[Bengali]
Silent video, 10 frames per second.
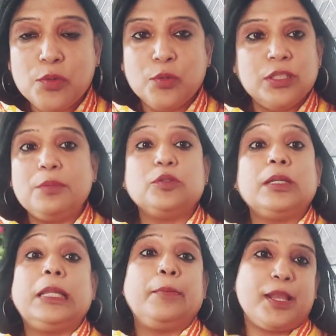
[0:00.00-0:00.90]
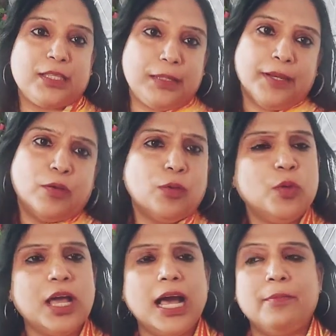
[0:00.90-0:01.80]
ওই ওদের মতো লেভেলে যেতে পারি না
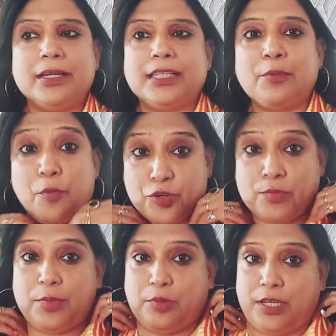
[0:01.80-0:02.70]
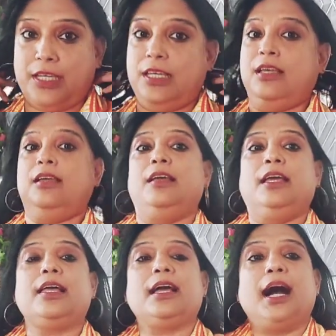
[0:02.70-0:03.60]
ওরা আমার টাইম সবসময় বলি
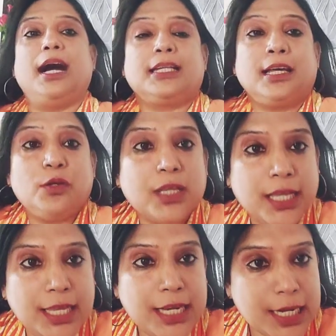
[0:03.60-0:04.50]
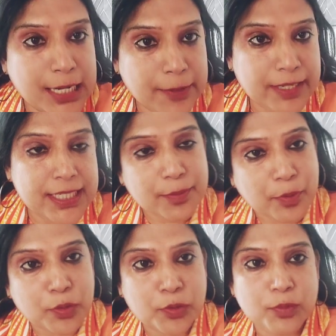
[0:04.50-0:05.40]
হ্যাঁ আঠারো কের লেভেলটা
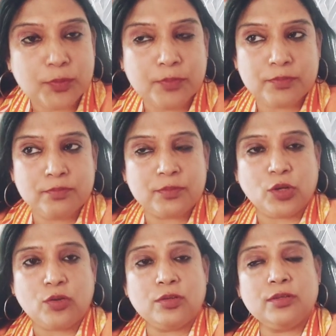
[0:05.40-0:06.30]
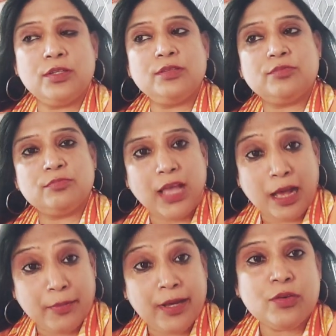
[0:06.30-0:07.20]
বড় যখন ওই
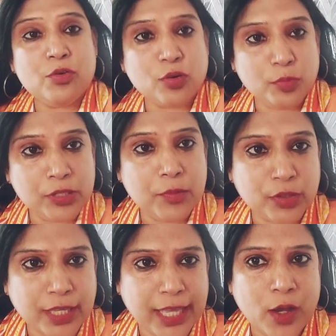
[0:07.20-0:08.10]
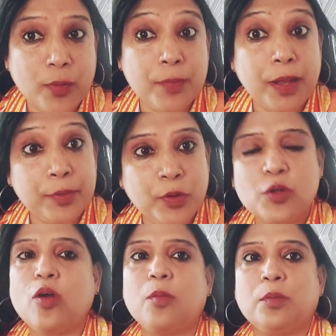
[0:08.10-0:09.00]
আমারও ওরকম ওদের মতো কে হবে বা আমি মনে
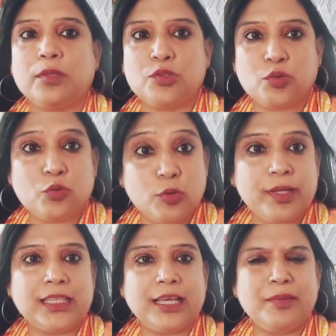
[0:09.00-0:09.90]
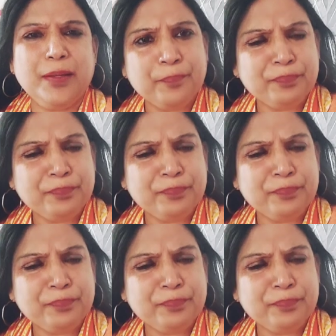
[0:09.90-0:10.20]
করবো ওদের মতো যোগ্য ব্যক্তি আমি